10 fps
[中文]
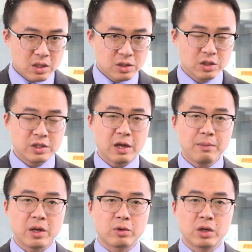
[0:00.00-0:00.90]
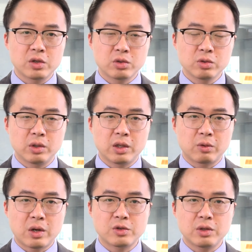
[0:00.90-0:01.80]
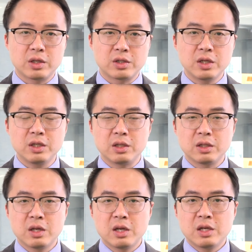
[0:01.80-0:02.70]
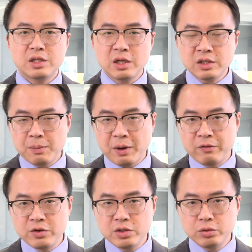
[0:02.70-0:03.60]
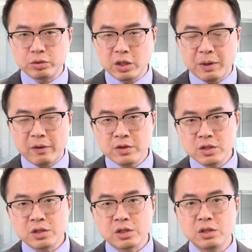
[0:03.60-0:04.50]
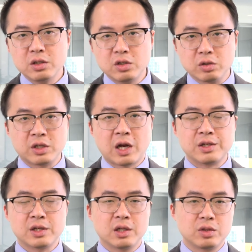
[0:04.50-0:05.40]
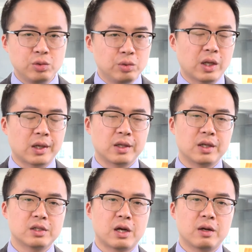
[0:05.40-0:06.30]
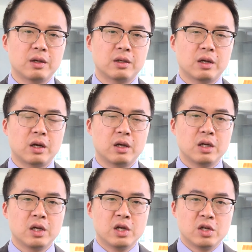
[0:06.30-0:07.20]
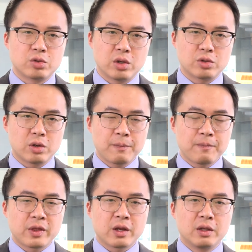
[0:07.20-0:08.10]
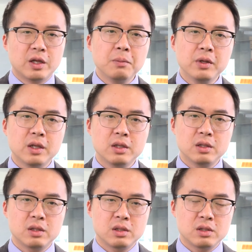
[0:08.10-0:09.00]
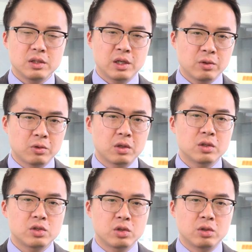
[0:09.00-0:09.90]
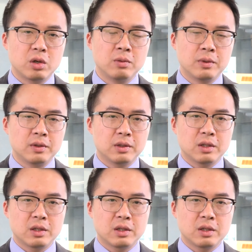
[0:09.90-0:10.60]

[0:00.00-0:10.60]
之前美国和中国的关税的争议。相差百分之五到百分之十就产生了巨大的影响啊，所以说能不能英国就欧盟